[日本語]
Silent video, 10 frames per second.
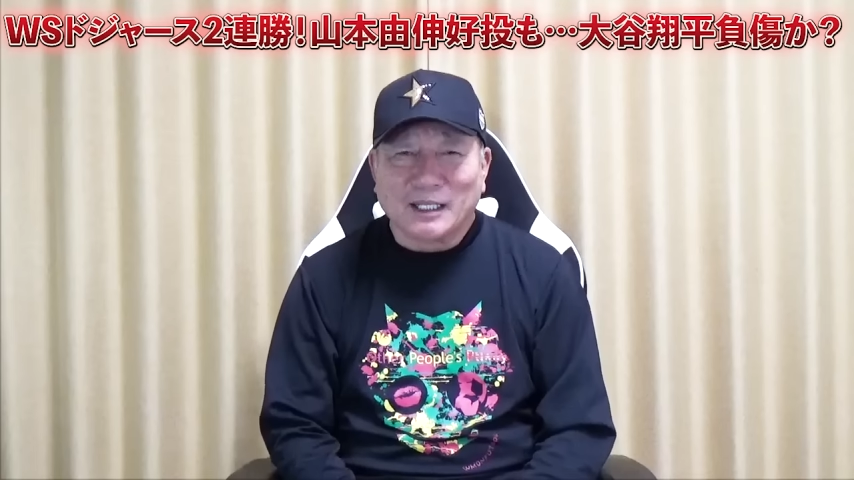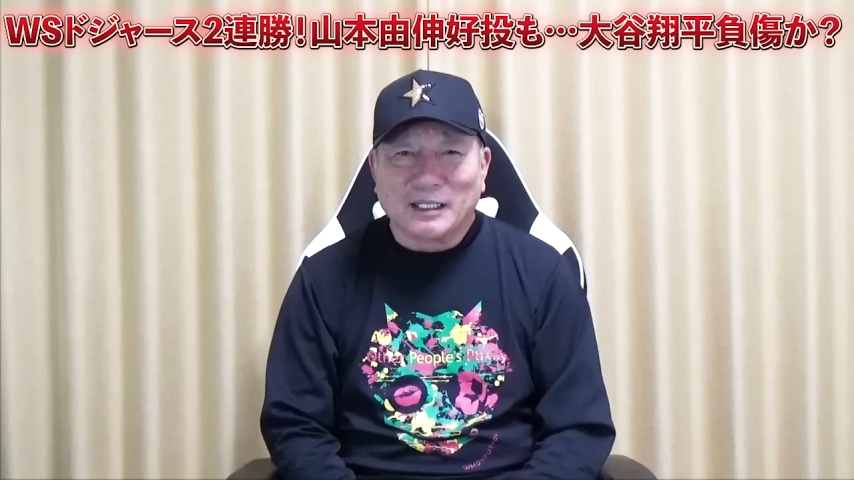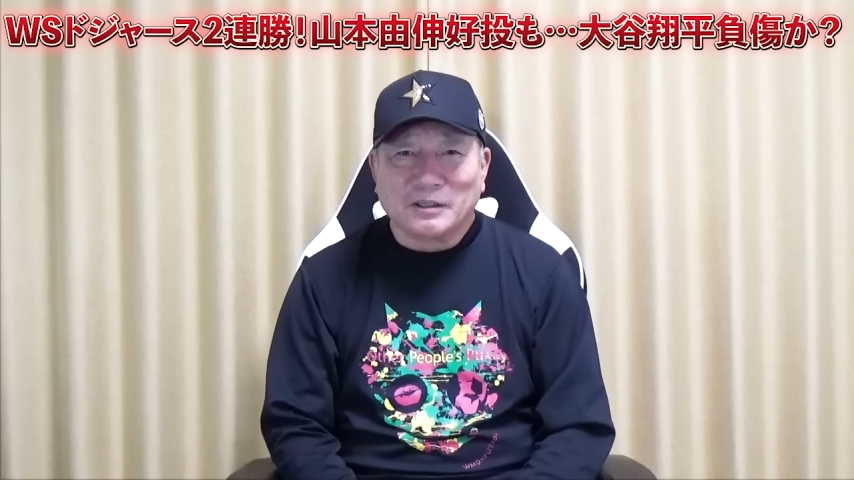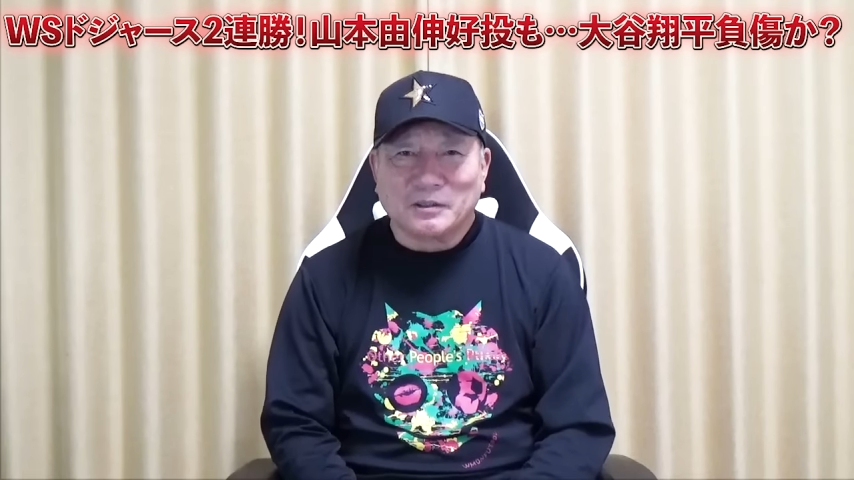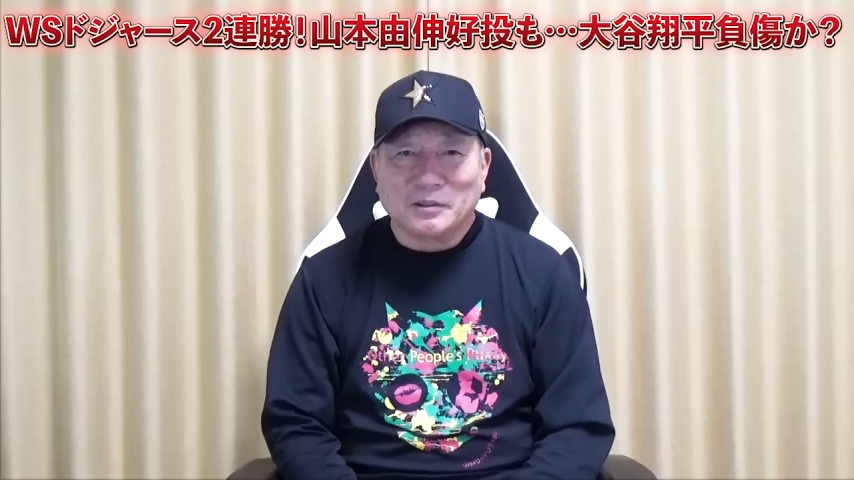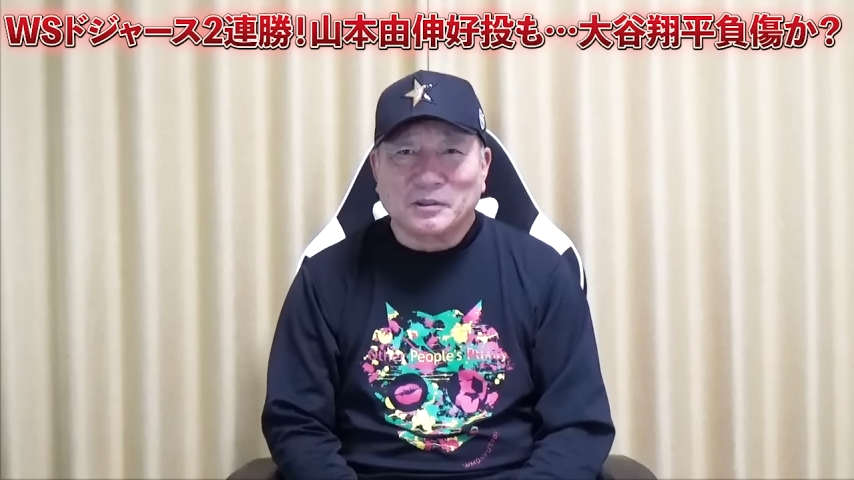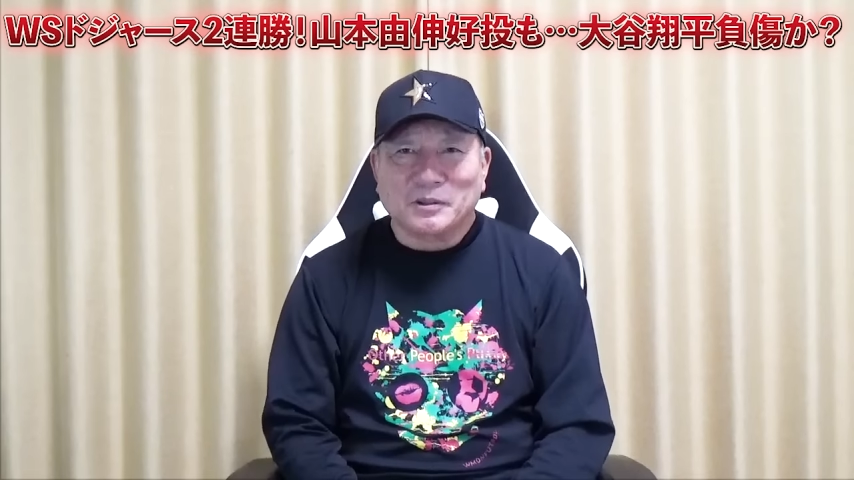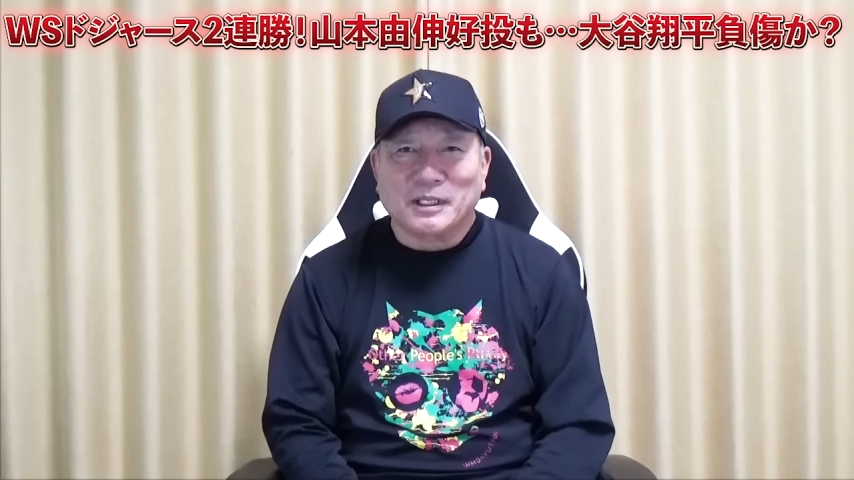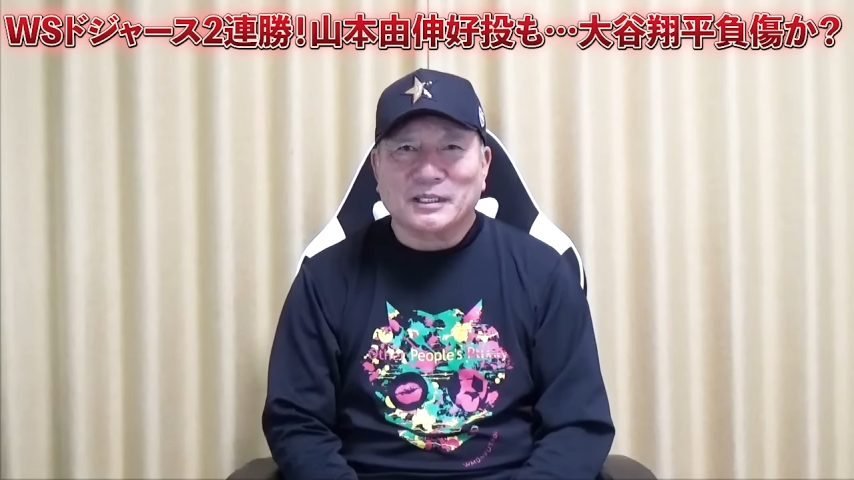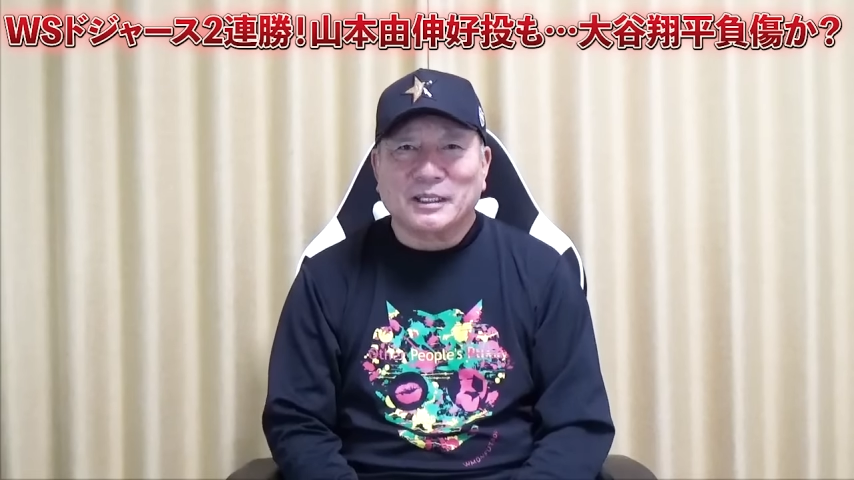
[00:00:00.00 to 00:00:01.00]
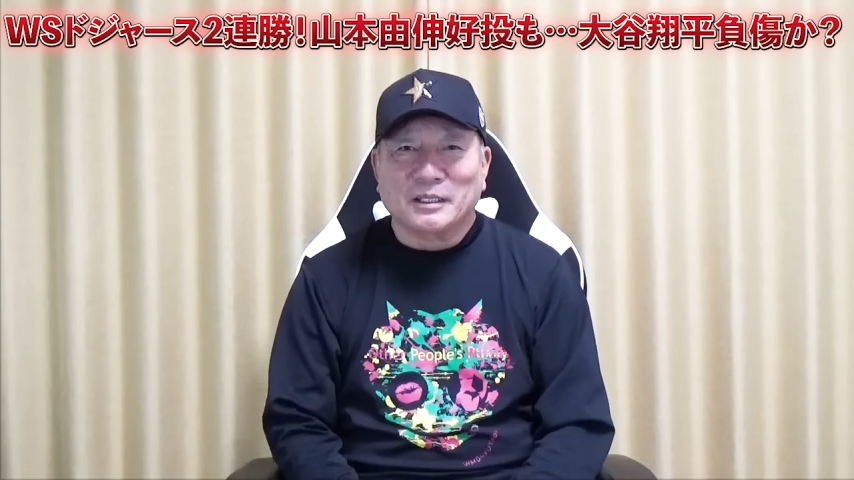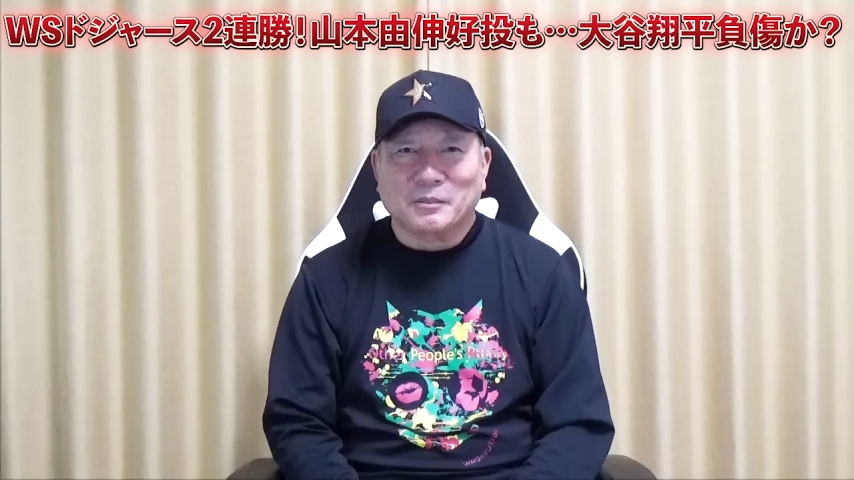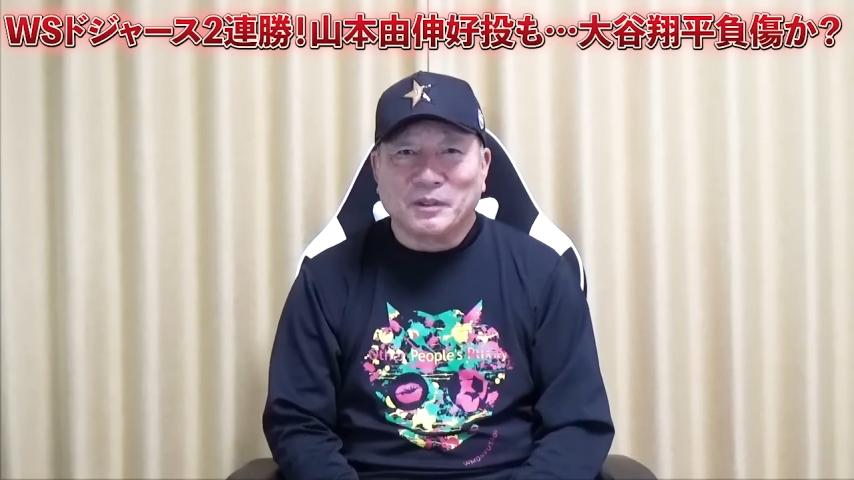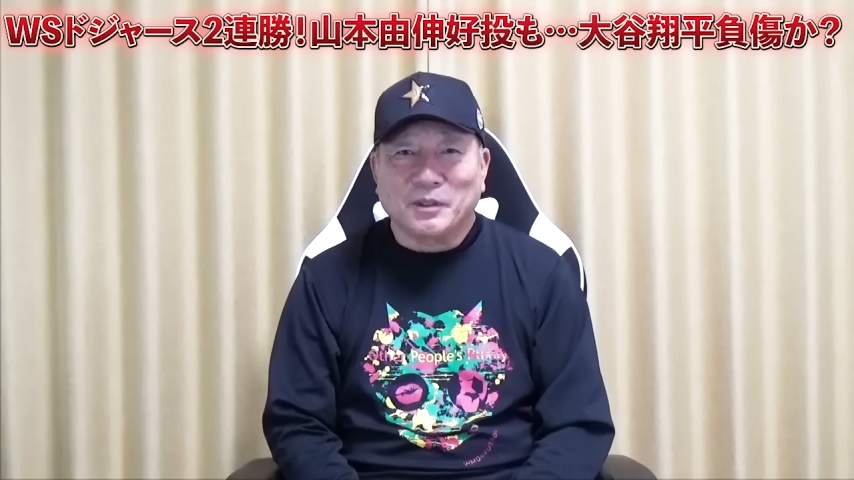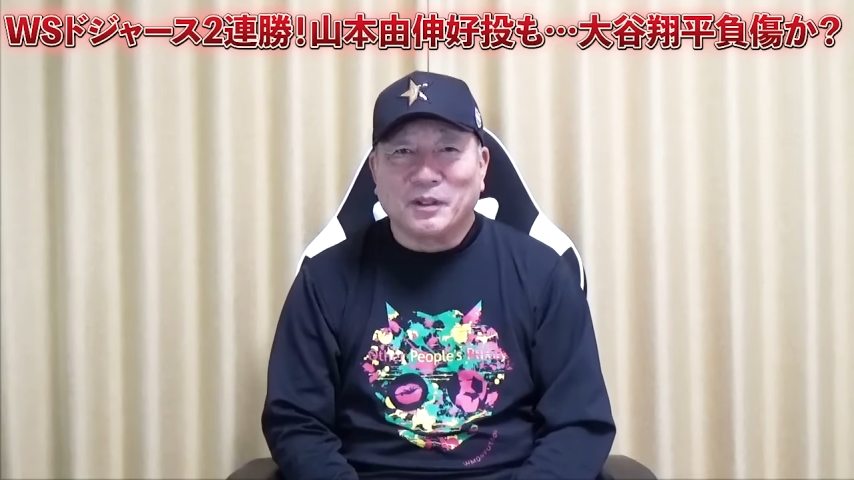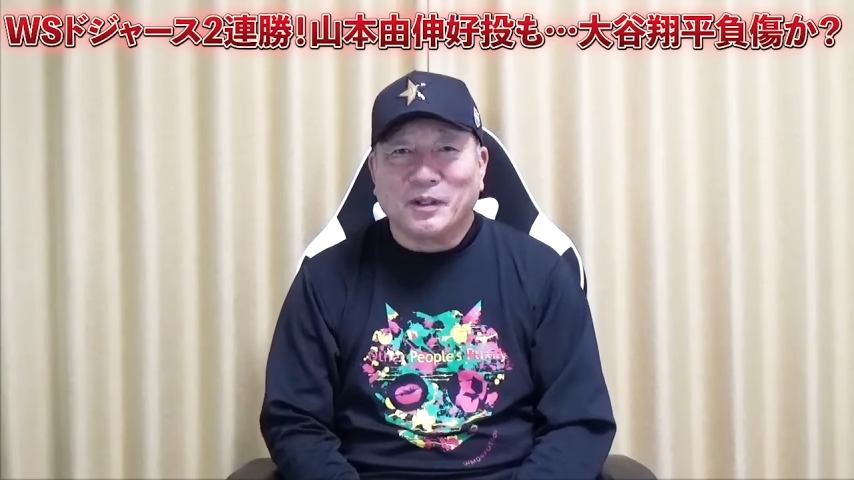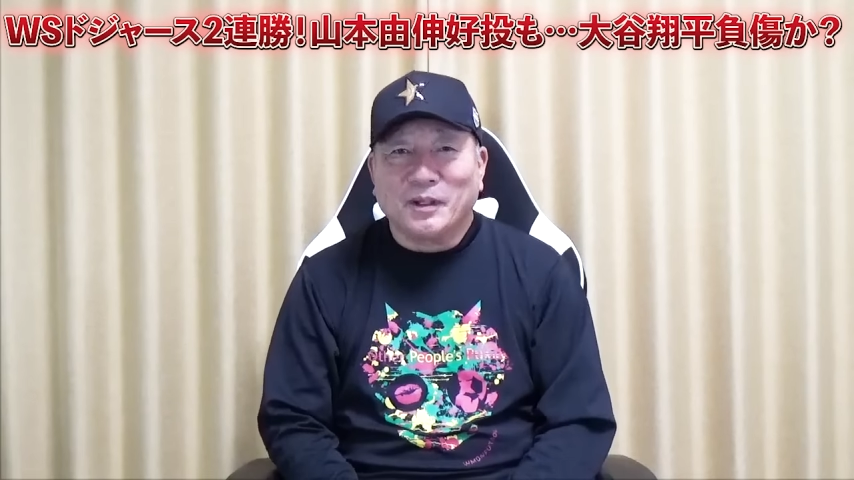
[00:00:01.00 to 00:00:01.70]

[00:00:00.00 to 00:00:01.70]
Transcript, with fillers: らないということなんだけども、